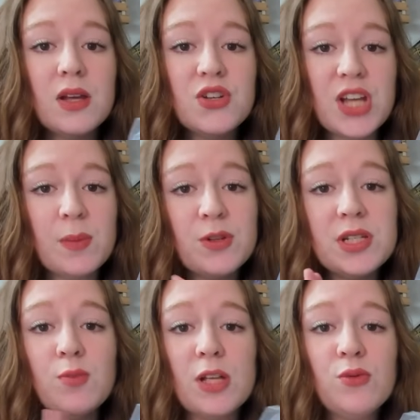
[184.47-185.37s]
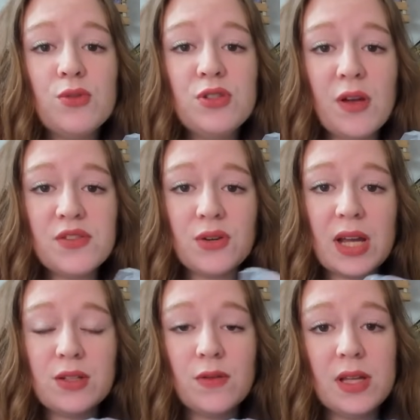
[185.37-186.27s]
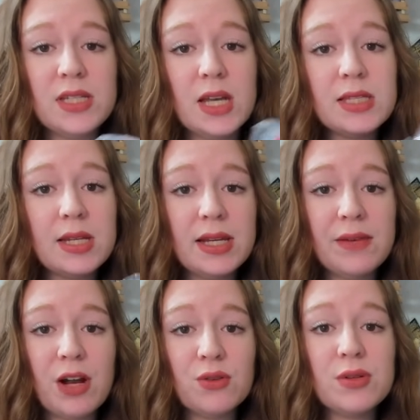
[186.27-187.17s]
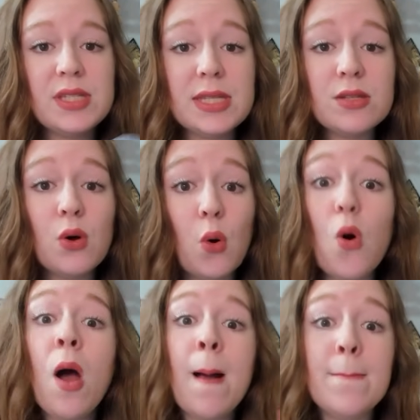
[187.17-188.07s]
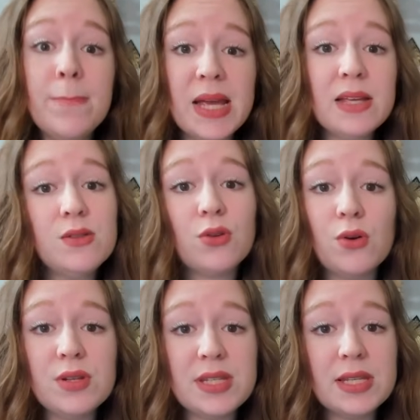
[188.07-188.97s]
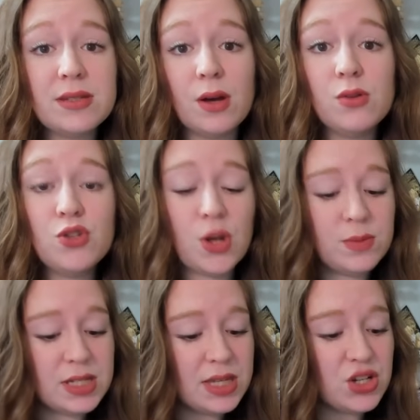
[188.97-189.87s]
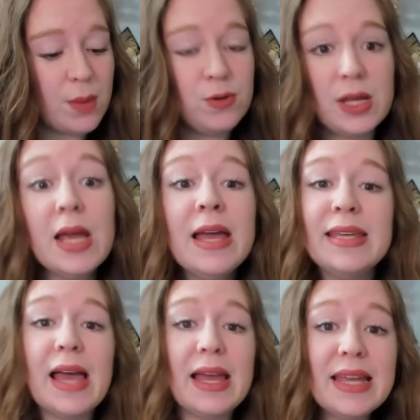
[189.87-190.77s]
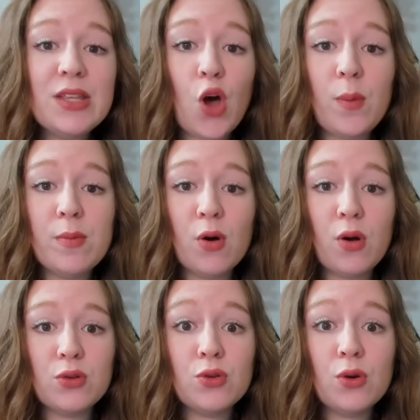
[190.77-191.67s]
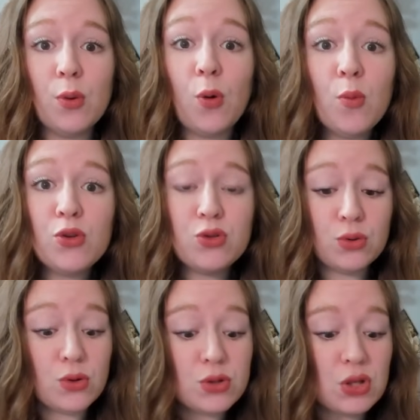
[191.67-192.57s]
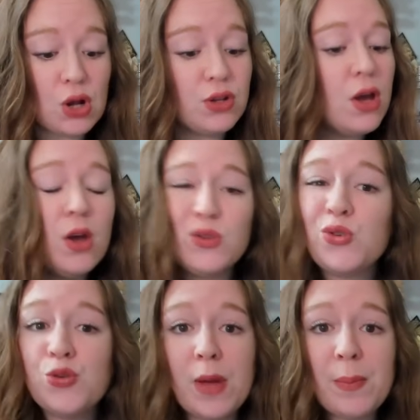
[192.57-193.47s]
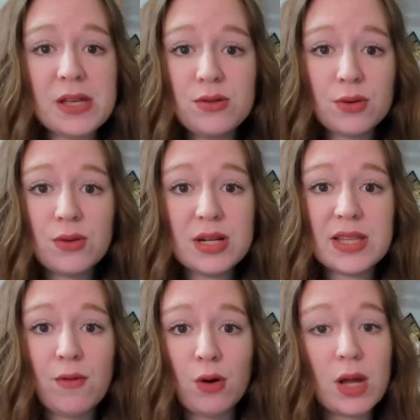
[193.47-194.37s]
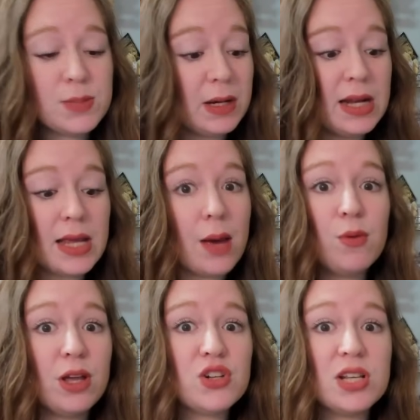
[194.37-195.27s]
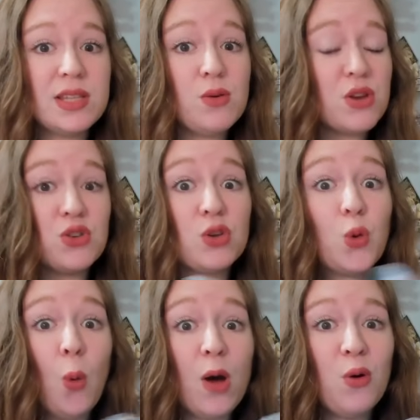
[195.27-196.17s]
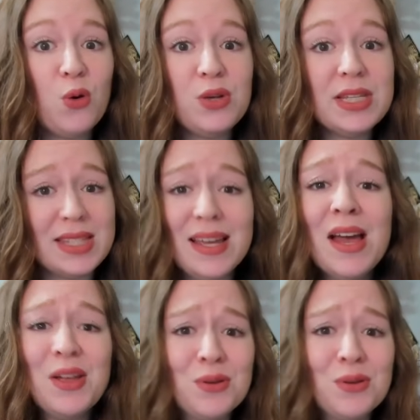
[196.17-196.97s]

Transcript: Chaque petite boîte coûte 990 yens, c'est l'équivalent de 6 euros. Mais sur le site euh, du shop Disney japonais, il y a énormément de promotions, de soldes. Donc je suis même pas sûre de les avoir eu à ce prix-là. Il y a moyen que je les ai eu à genre 3 euros unité.